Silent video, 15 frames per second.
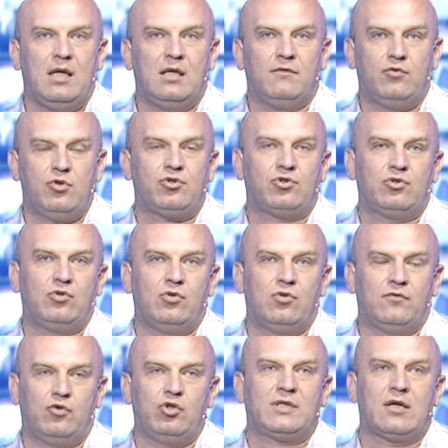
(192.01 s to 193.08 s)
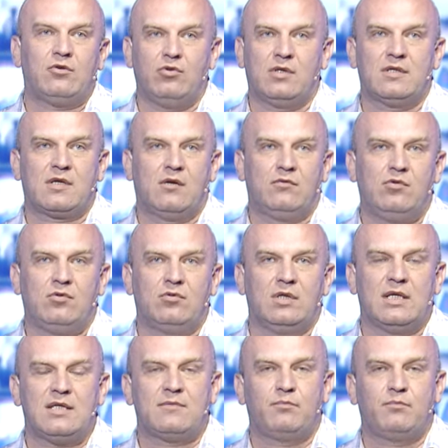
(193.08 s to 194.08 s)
Вот, что, вот какой разговор у нас